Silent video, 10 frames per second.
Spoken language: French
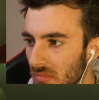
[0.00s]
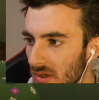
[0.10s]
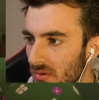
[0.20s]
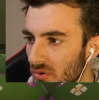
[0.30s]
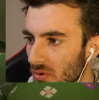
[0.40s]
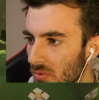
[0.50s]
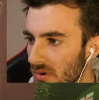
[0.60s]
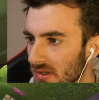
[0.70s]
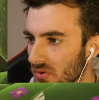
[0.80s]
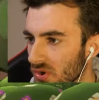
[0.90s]
Les turbo,
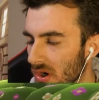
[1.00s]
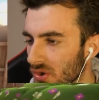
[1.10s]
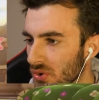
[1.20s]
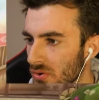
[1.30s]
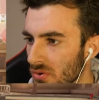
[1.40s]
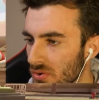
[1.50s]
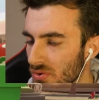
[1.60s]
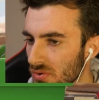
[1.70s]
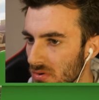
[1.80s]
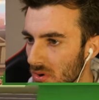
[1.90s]
ils se chargent
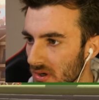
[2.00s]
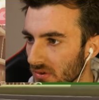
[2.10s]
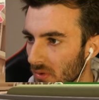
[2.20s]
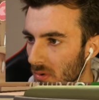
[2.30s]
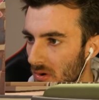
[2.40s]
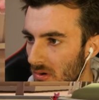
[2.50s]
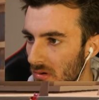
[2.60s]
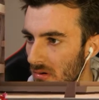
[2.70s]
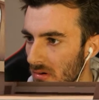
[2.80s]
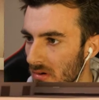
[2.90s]
euh,
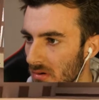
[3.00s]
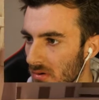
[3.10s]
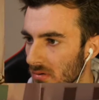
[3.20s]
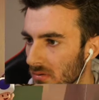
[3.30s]
correctement. Euh.